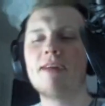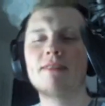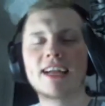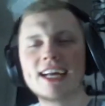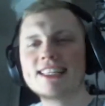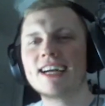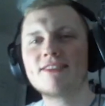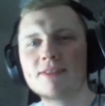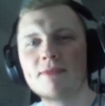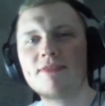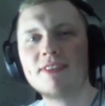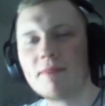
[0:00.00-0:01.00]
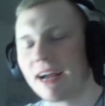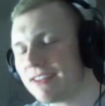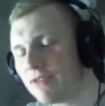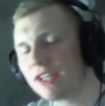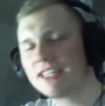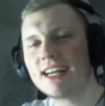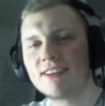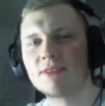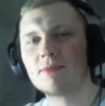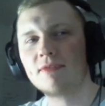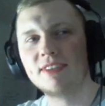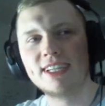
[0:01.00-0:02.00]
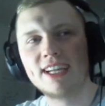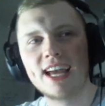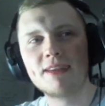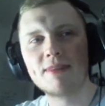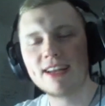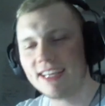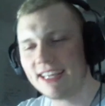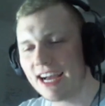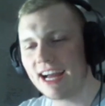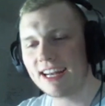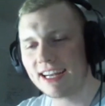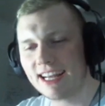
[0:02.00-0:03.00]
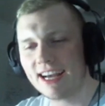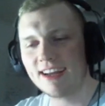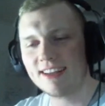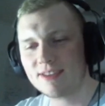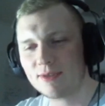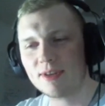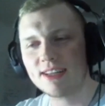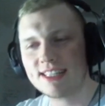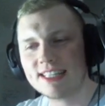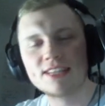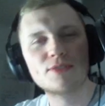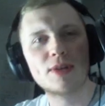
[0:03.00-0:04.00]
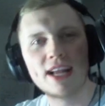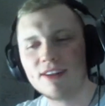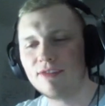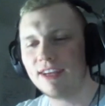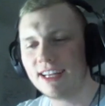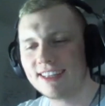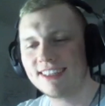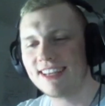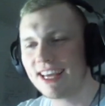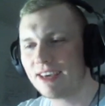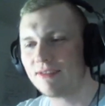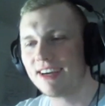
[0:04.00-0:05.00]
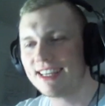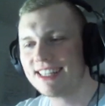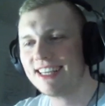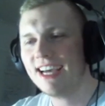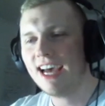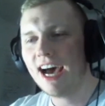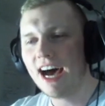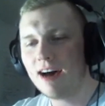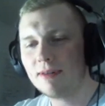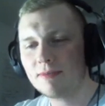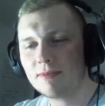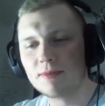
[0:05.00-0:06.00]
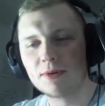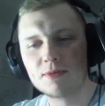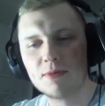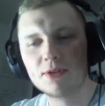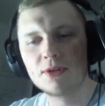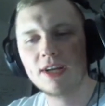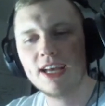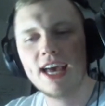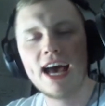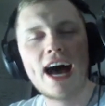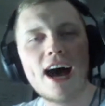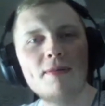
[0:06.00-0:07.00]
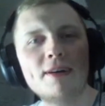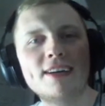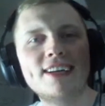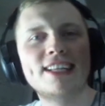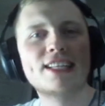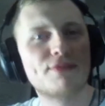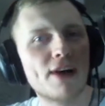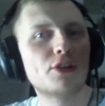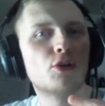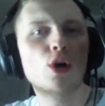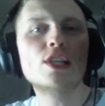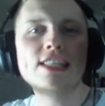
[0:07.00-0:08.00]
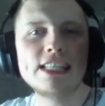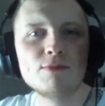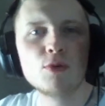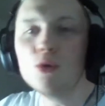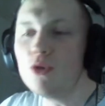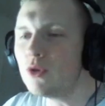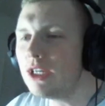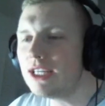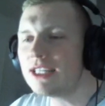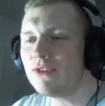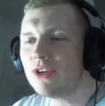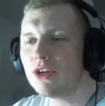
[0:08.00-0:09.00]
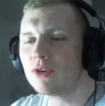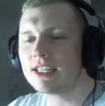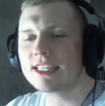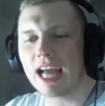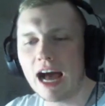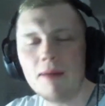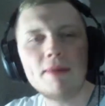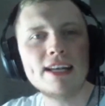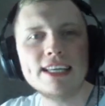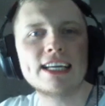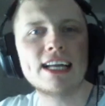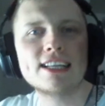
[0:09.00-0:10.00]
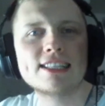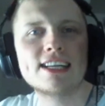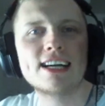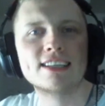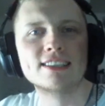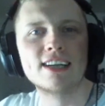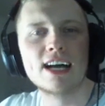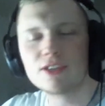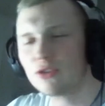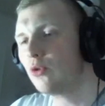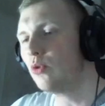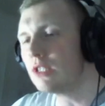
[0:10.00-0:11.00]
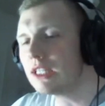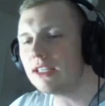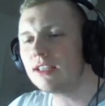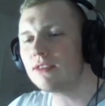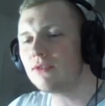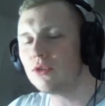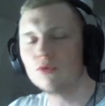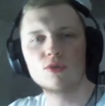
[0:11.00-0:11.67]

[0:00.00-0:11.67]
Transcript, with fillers: Hey, man kann sagen, was man will. Man kann wirklich sagen, was man will. Ich meine, ja, na klar, so sind da so kleine Fehler drin, ich weiß. Aber, ich muss mal kurz pausen. Aber das war trotzdem ein grundsolides Video. Das kann man nicht anders sagen. Also grundsolides Video.